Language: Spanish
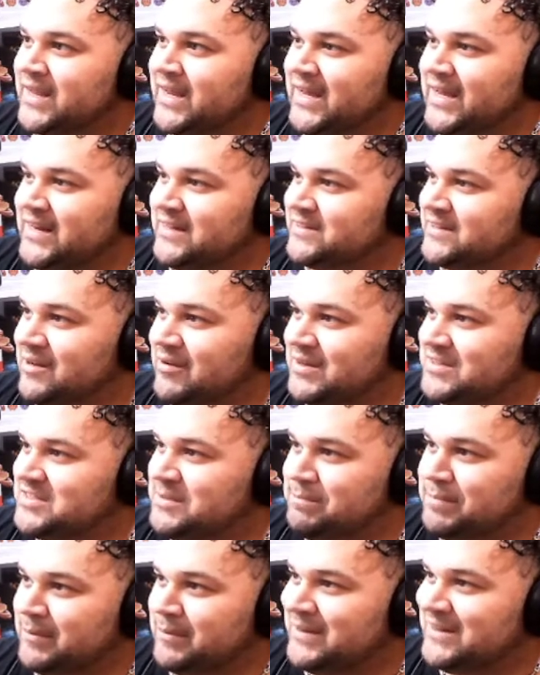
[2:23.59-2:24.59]
Él estaba
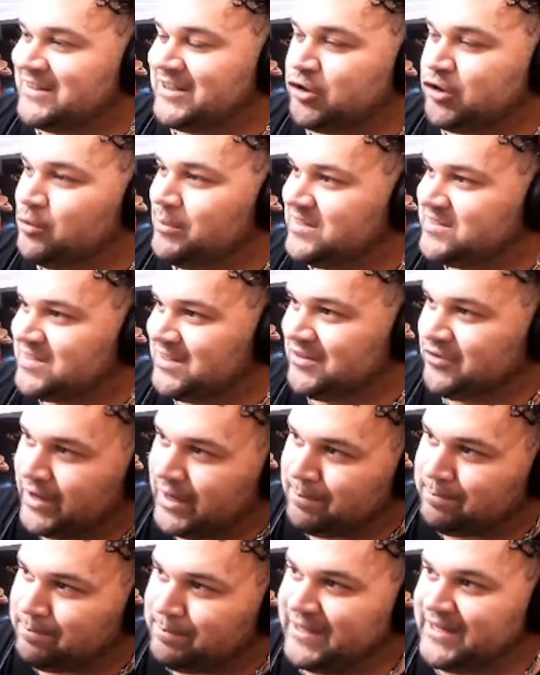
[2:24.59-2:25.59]
simplemente comenzando en
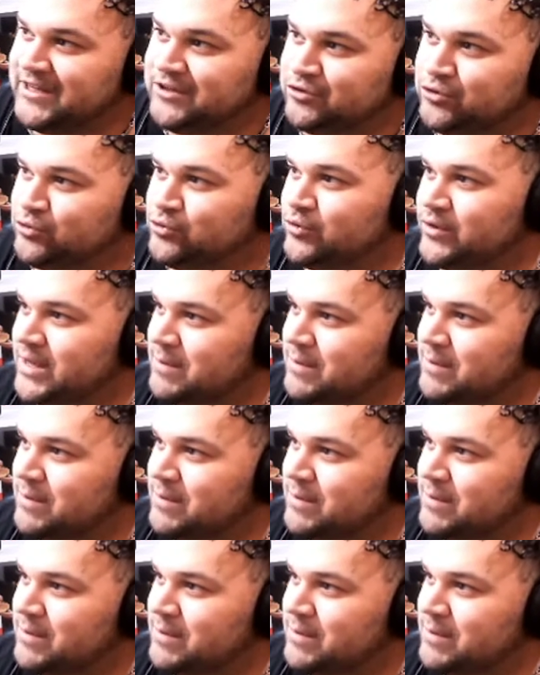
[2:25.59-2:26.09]
espíritu